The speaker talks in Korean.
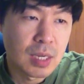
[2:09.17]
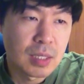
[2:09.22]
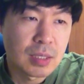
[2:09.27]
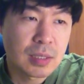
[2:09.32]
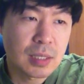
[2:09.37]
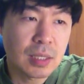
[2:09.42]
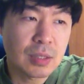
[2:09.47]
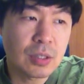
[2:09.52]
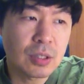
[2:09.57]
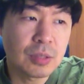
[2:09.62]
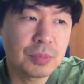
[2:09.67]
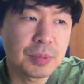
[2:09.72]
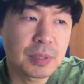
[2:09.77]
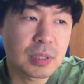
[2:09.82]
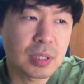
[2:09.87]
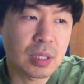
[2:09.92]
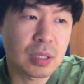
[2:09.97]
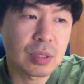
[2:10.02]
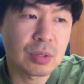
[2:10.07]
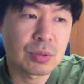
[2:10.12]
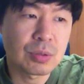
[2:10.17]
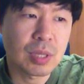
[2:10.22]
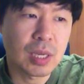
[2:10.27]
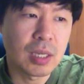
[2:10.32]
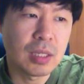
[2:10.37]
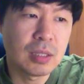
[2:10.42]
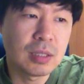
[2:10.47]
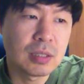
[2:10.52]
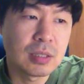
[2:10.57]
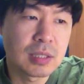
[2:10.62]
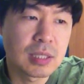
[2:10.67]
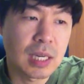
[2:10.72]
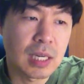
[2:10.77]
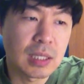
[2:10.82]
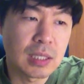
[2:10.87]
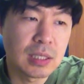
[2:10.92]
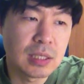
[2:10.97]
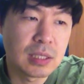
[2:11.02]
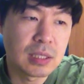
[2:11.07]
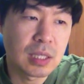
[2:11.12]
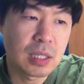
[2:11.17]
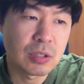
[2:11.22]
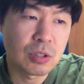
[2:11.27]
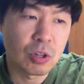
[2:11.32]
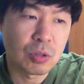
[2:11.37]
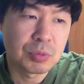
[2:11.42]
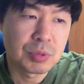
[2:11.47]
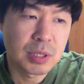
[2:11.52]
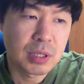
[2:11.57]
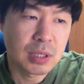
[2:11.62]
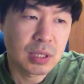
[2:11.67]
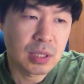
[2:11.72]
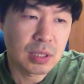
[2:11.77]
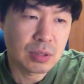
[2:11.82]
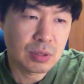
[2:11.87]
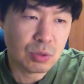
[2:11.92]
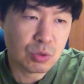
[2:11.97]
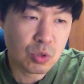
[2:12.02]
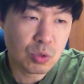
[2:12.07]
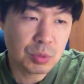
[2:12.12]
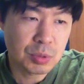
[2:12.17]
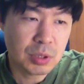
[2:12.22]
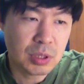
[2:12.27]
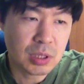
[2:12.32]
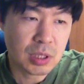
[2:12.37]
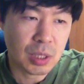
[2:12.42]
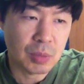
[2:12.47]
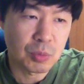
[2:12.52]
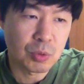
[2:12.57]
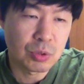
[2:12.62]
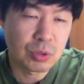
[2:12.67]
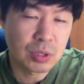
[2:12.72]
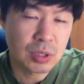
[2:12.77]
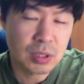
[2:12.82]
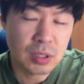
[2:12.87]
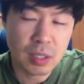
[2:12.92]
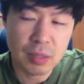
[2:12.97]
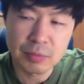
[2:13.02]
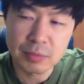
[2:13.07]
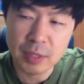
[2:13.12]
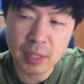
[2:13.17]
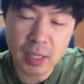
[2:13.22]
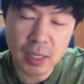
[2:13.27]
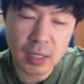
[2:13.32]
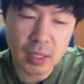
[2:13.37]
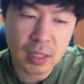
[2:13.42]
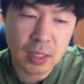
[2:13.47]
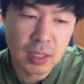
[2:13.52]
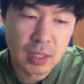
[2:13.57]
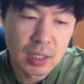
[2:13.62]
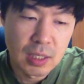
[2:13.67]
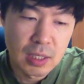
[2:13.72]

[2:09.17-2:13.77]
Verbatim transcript: 셋업이 제대로 돼 있는지 아닌지의 여부에 대해서 초보들이 잘 모르기 때문에